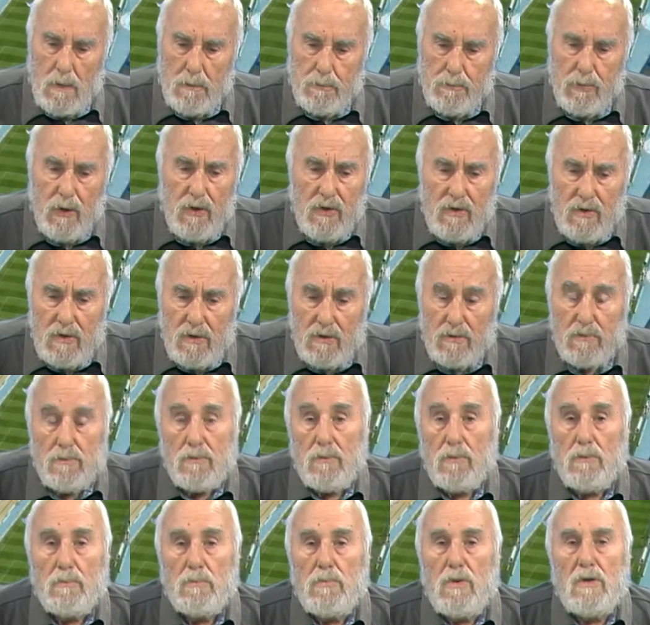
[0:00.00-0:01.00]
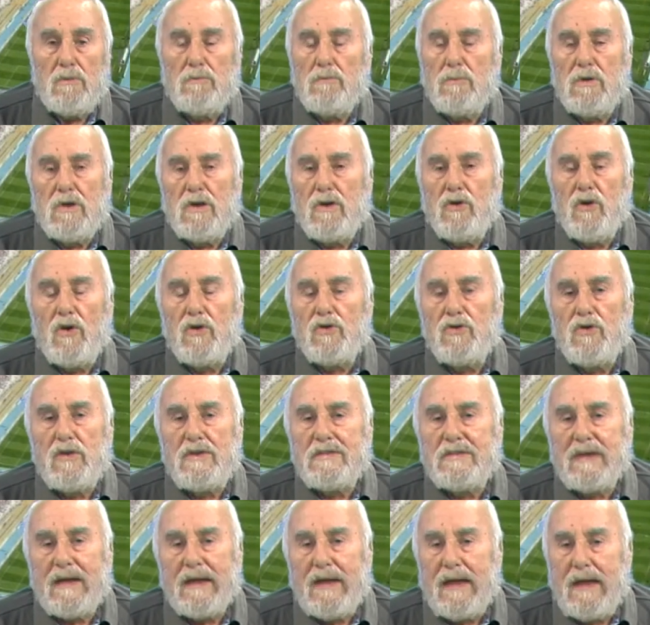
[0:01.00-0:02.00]
Poi ricordo
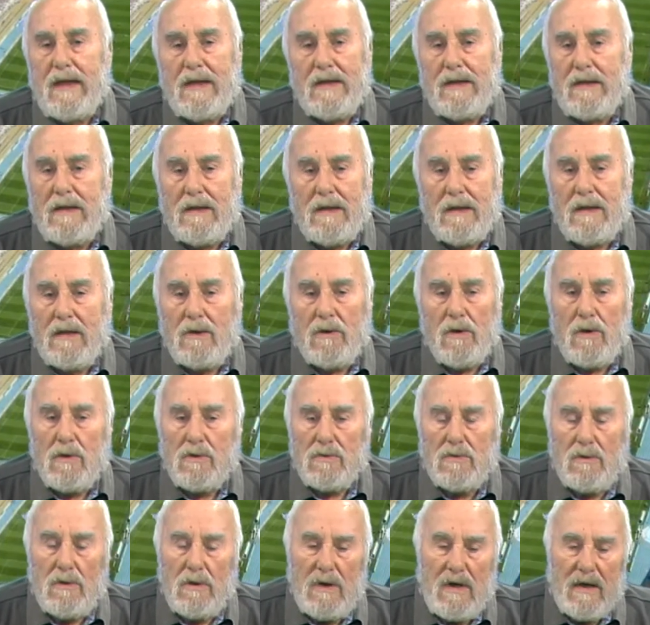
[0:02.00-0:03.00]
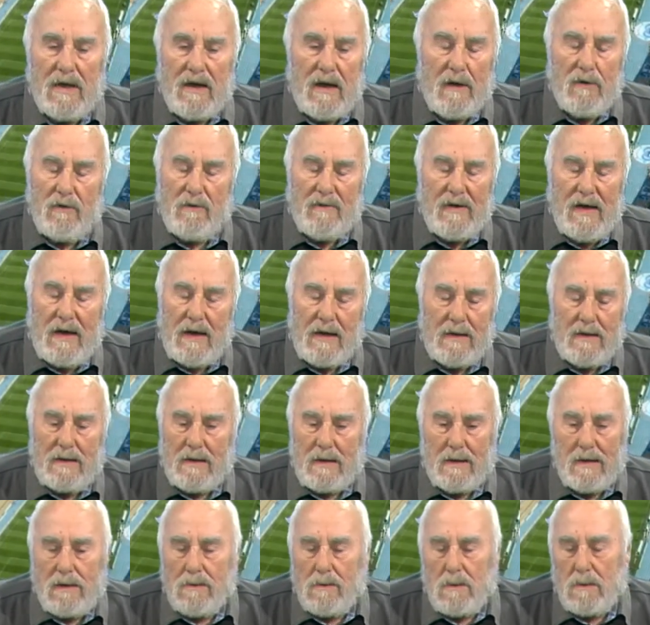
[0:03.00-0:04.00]
i treni, ricordo le
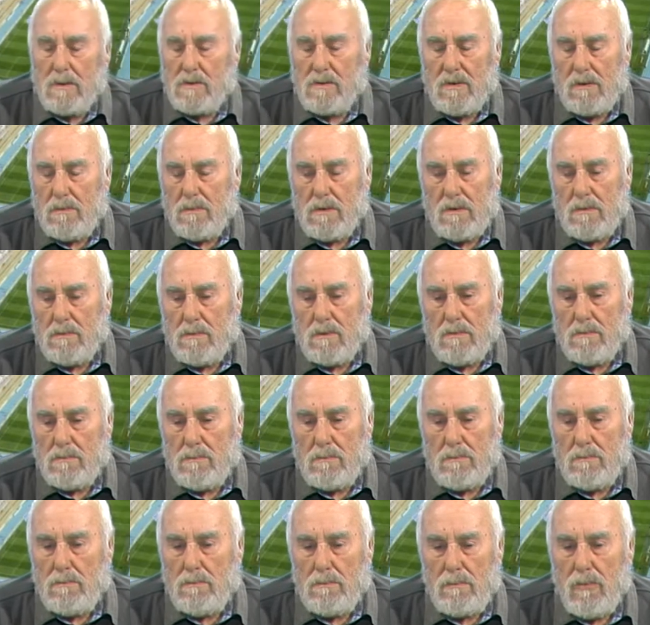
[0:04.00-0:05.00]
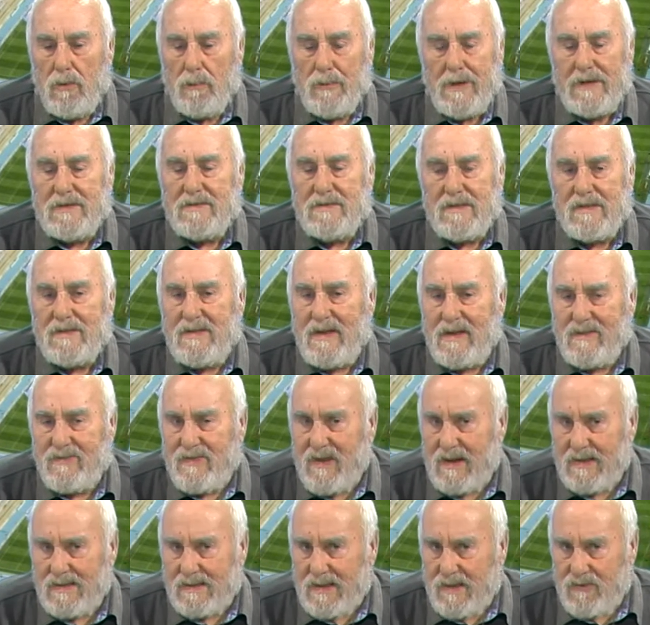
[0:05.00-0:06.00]
carovane, ricordo momenti di
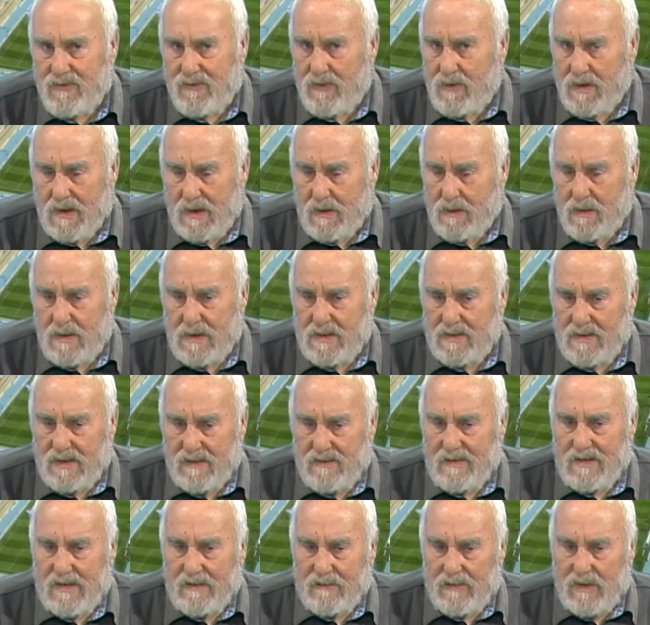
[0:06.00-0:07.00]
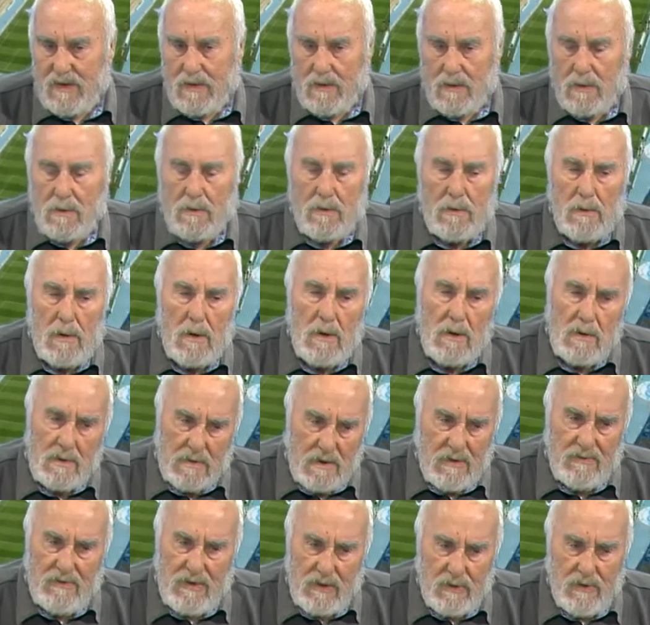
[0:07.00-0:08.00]
esaltazione collettiva davvero,
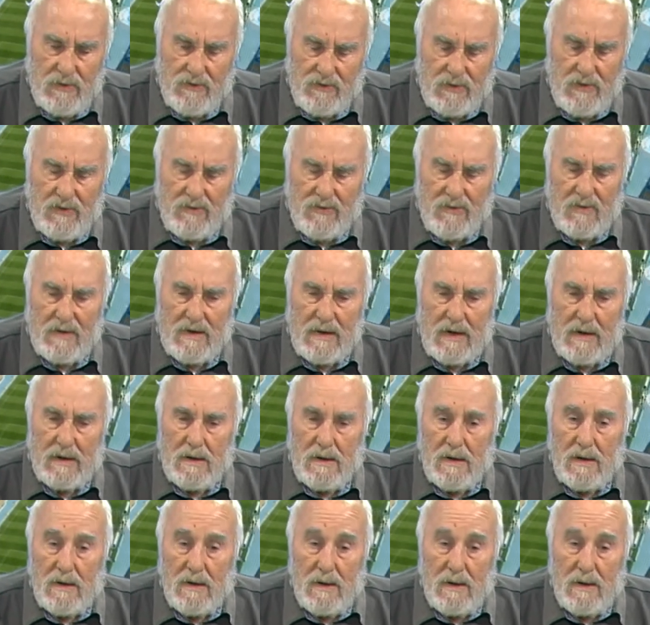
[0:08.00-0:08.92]
davvero eccezionali.